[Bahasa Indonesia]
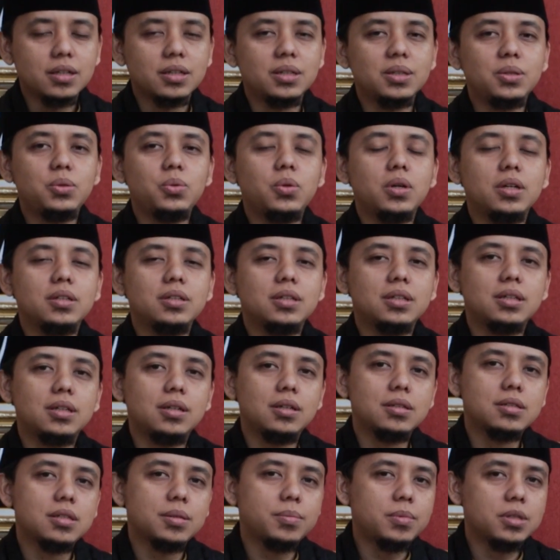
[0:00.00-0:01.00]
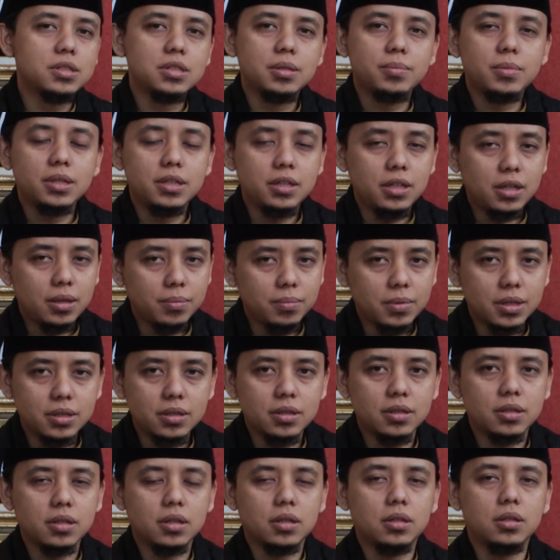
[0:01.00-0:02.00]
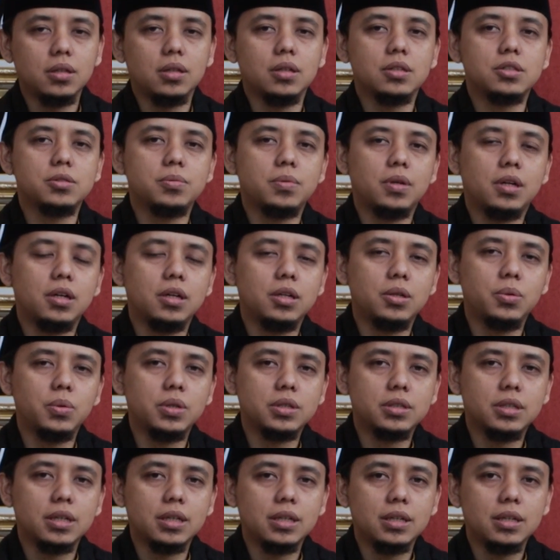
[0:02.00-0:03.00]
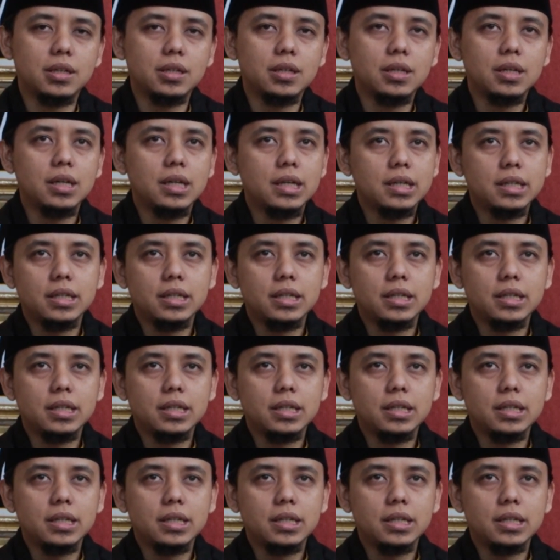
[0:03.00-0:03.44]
Keduanya adalah sama-sama nikmat dari Allah Subhanahu wa taala.